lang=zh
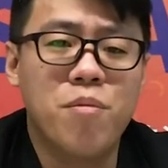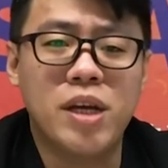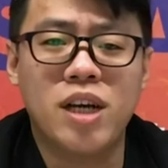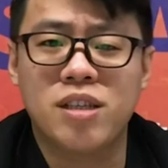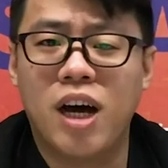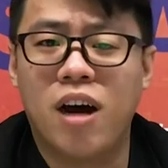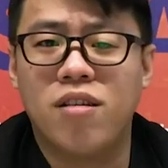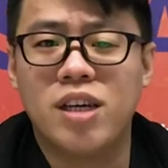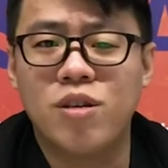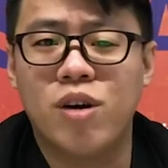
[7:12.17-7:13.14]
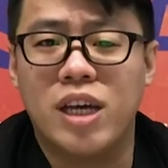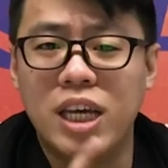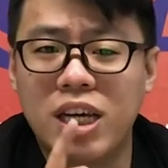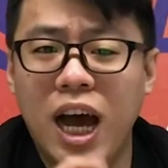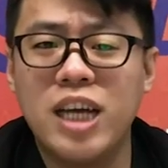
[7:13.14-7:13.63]
没想到，因为
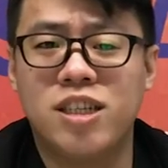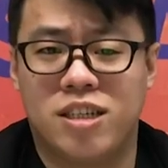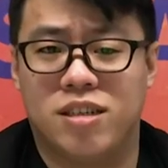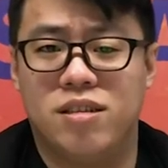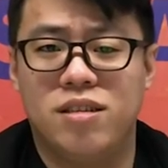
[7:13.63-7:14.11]
一开始